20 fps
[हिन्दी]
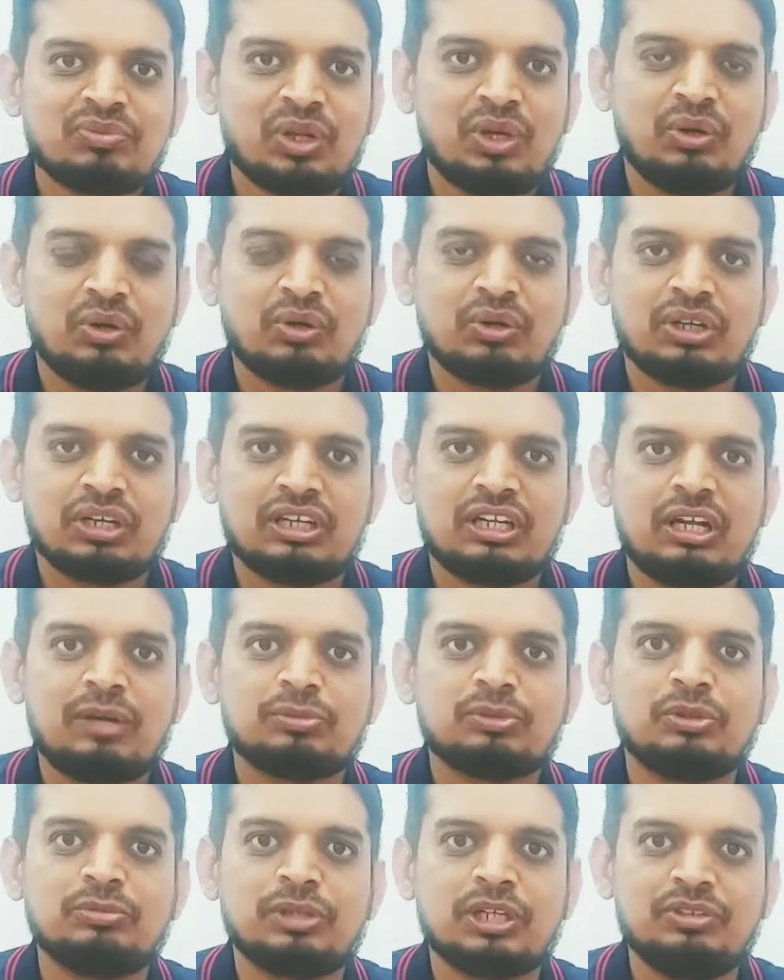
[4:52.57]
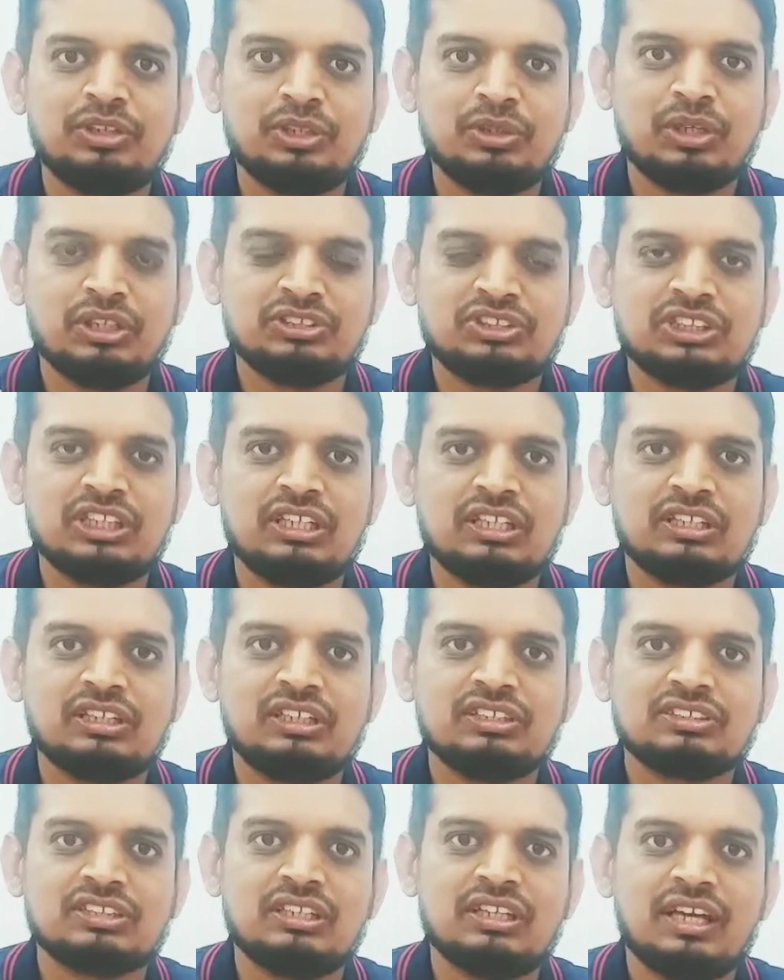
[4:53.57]
और अगर आपको हमारी वीडियो अच्छी लगी
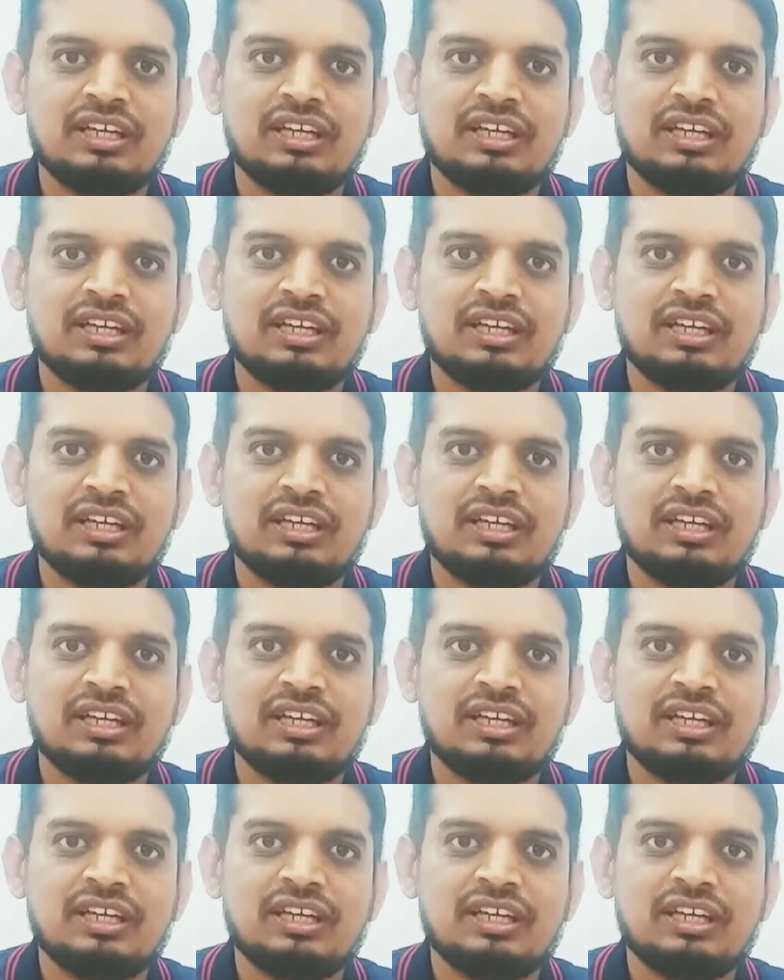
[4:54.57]
इसे